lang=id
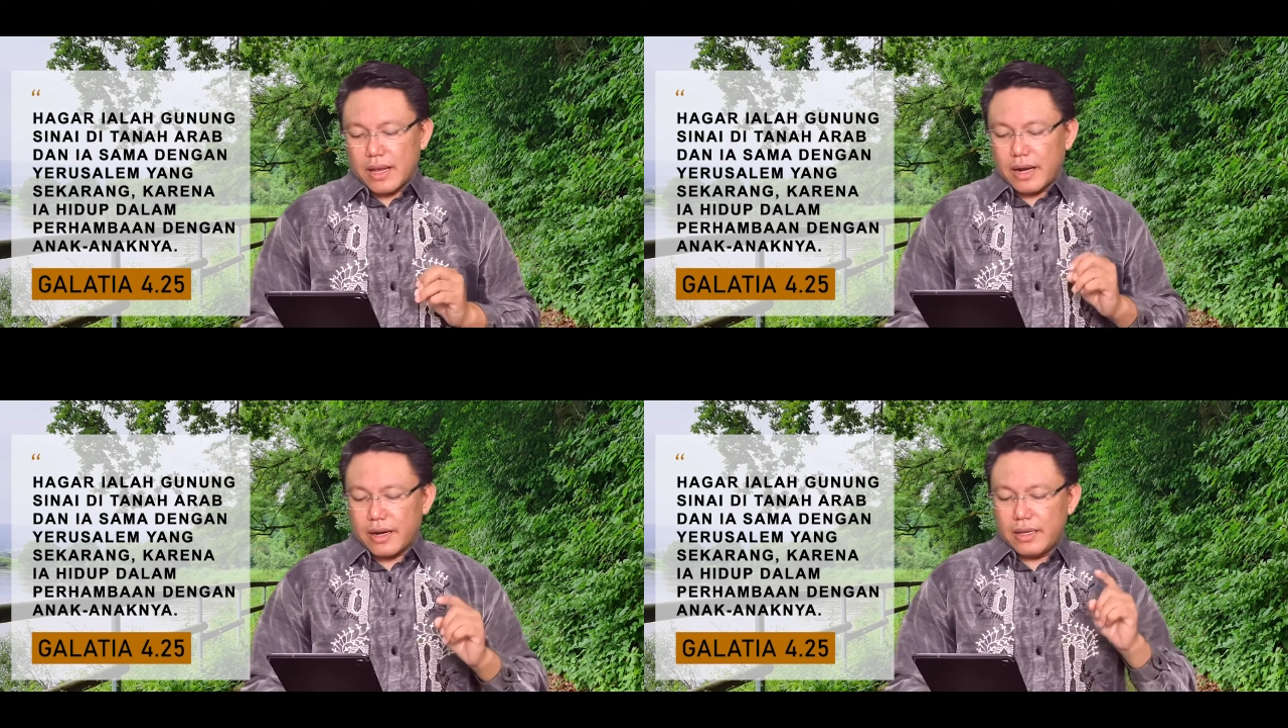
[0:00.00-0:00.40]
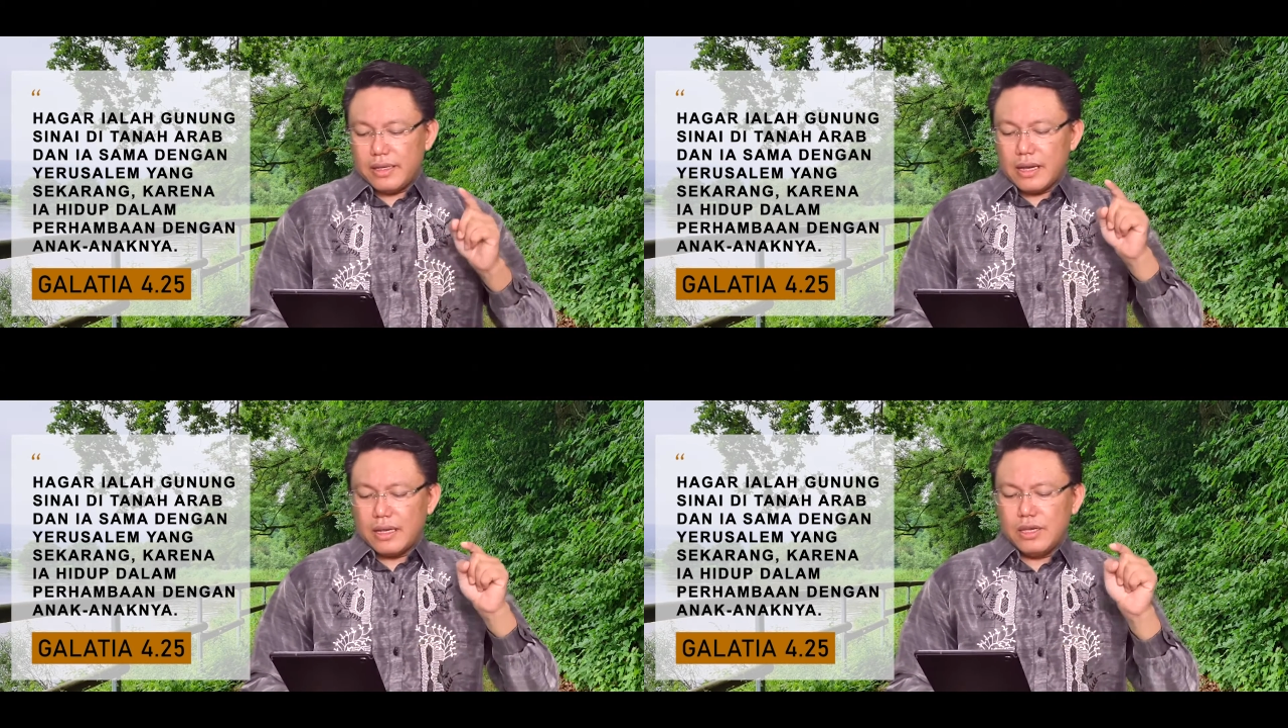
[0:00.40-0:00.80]
karena
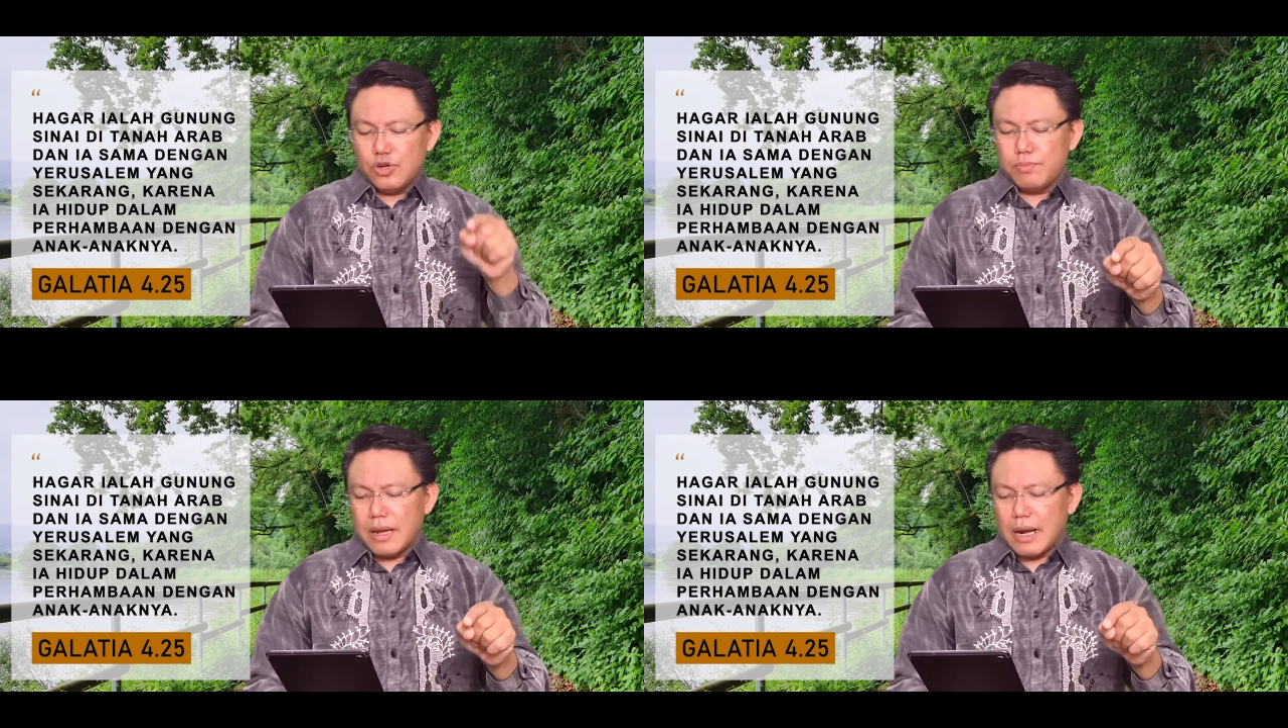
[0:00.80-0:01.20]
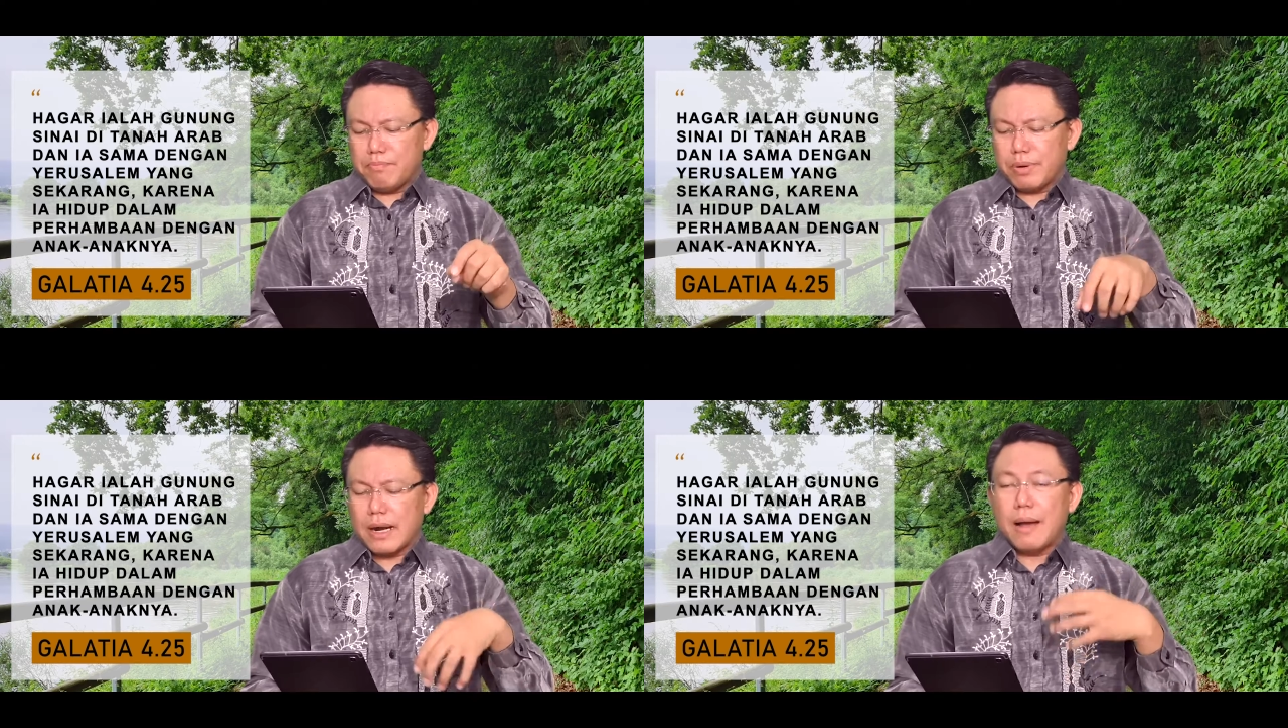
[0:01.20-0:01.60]
ia hidup
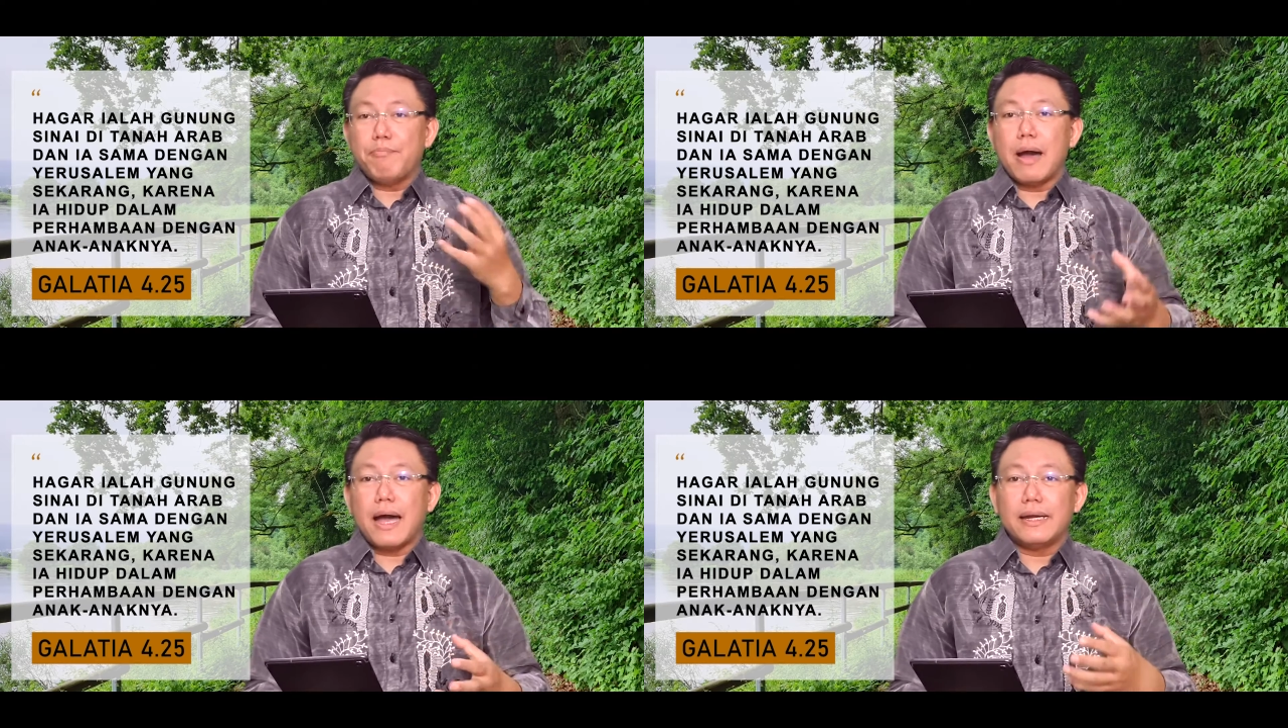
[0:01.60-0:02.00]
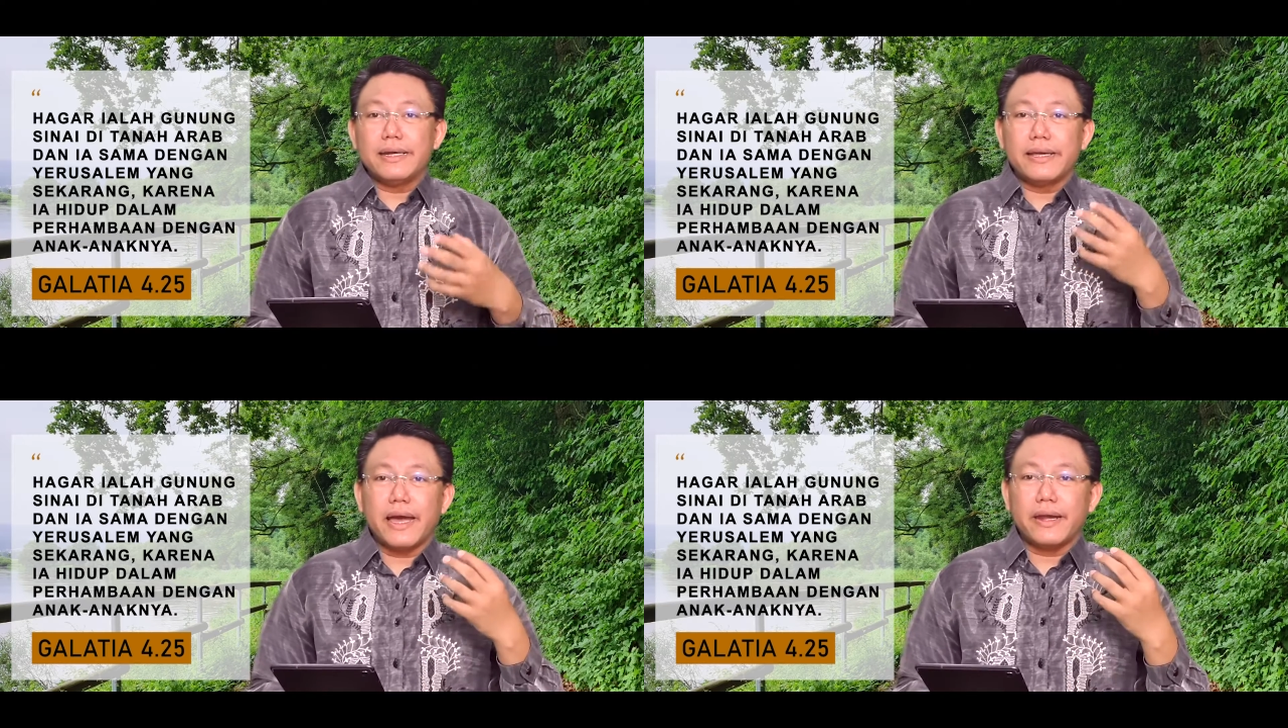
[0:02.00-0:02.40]
dalam perhambaan
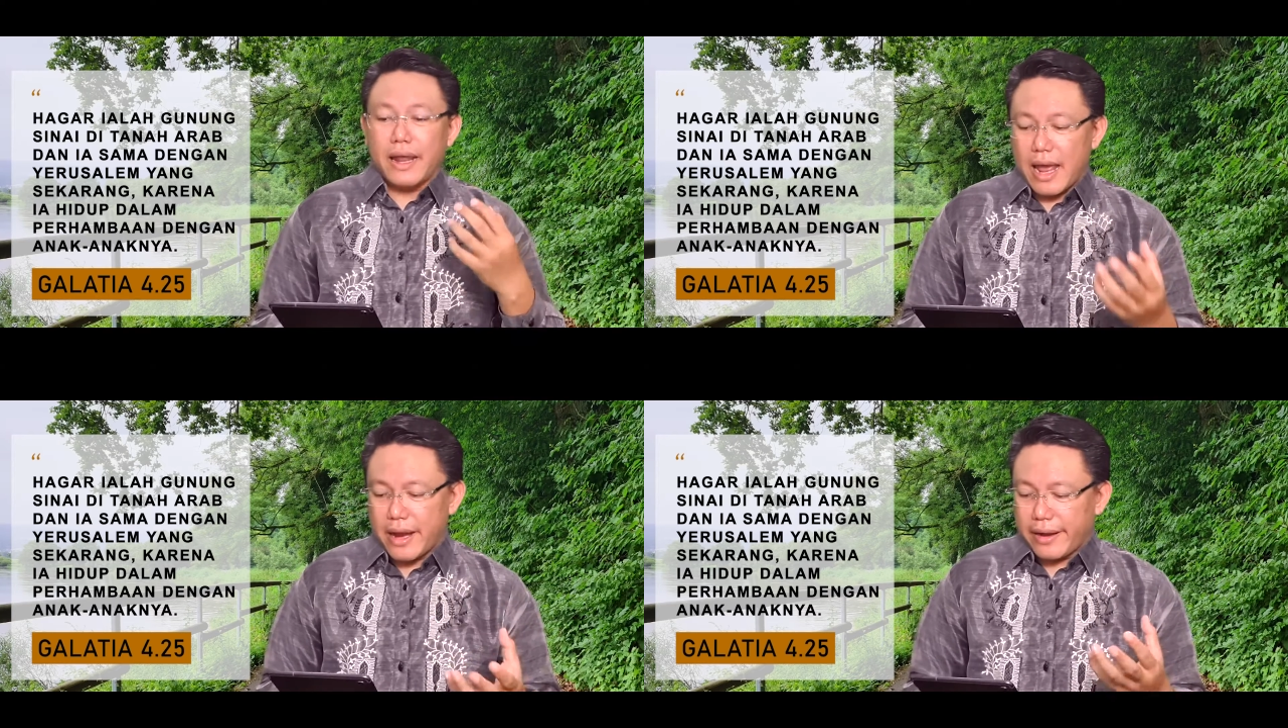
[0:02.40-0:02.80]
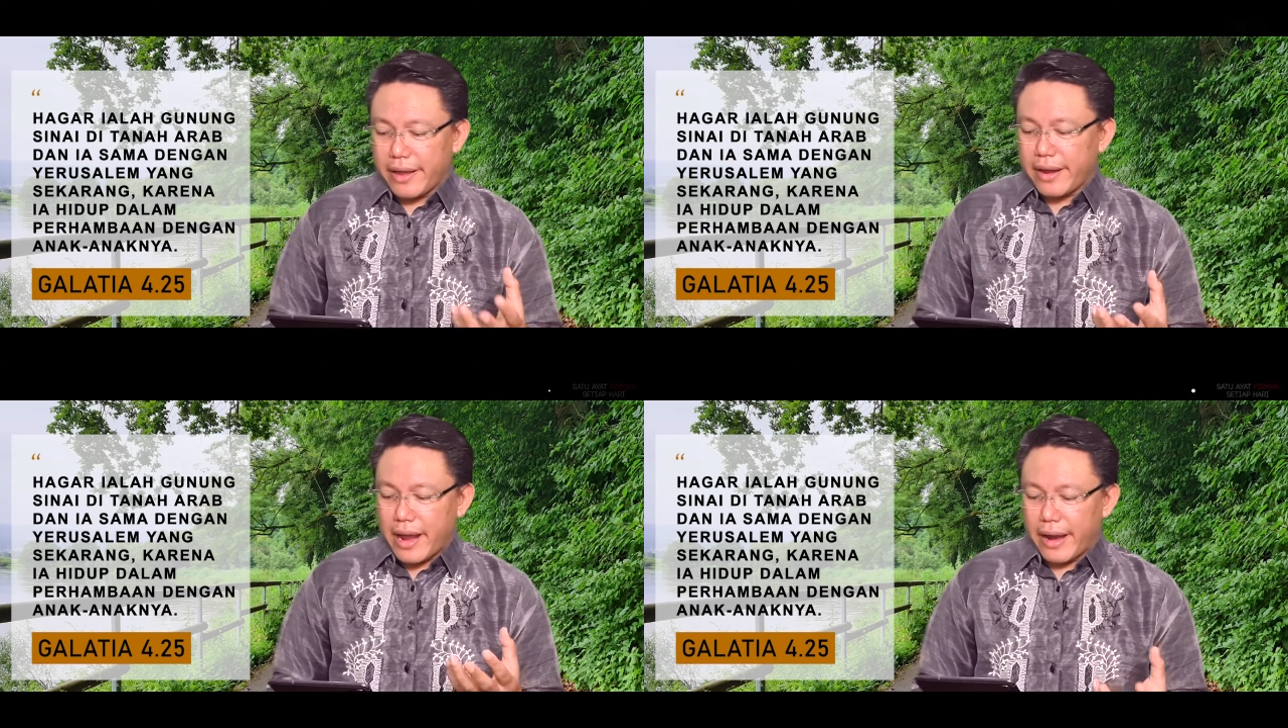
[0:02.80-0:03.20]
dengan
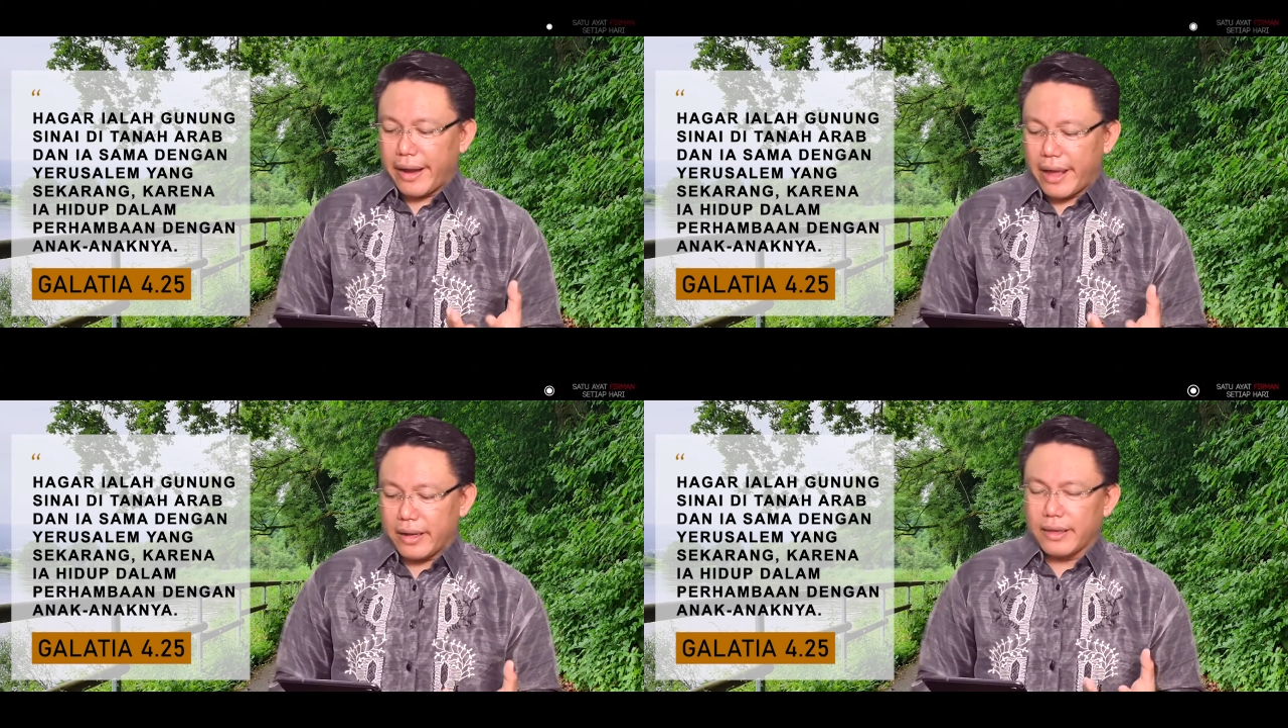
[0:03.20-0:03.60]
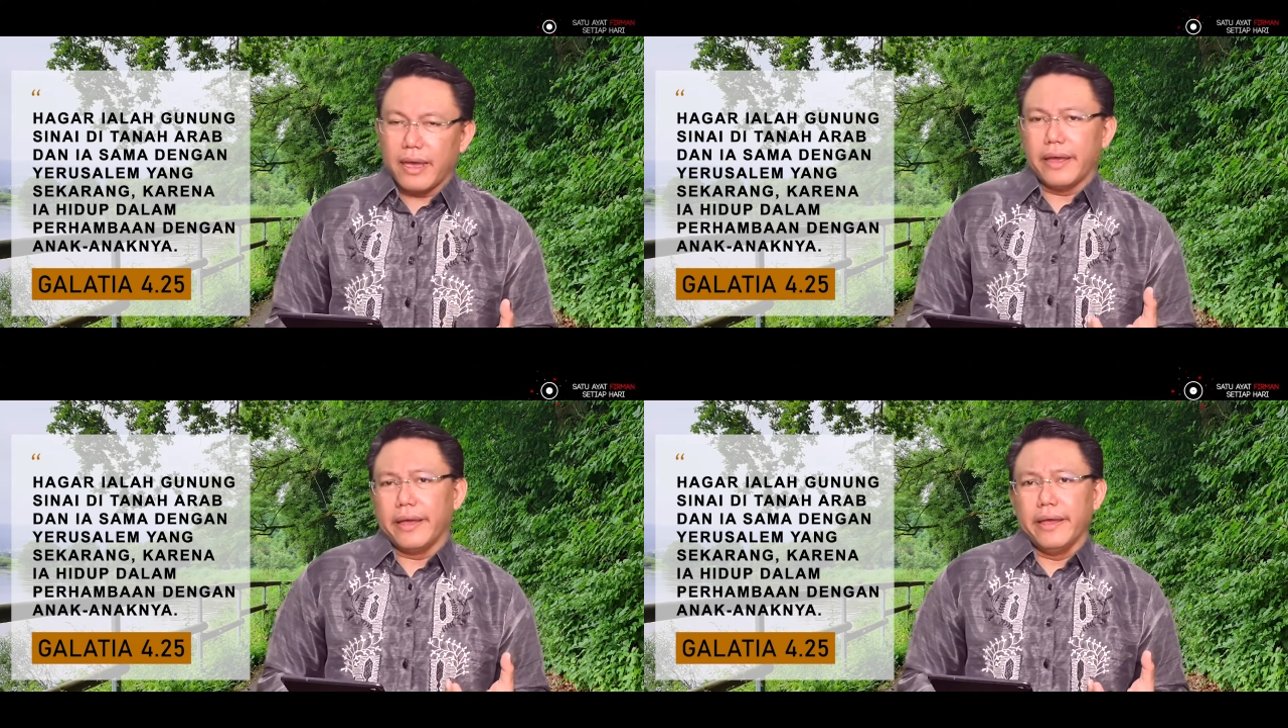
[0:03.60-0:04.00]

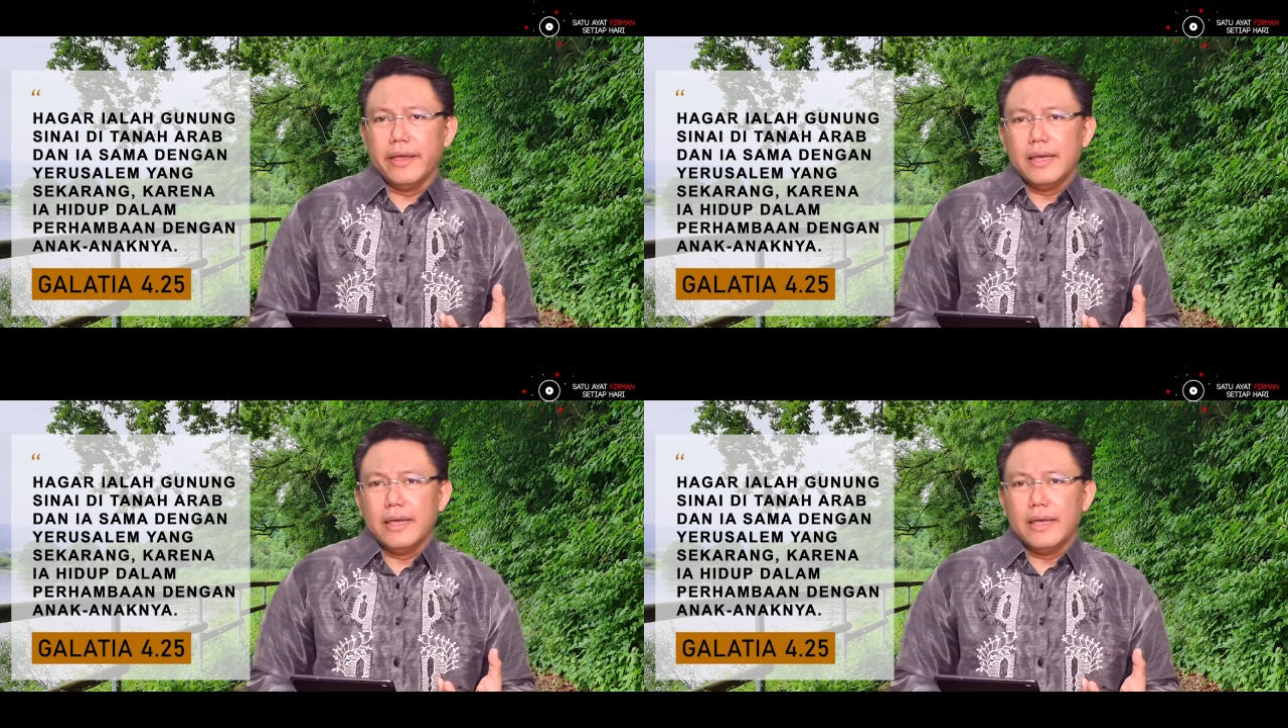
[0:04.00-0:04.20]
anak-anaknya.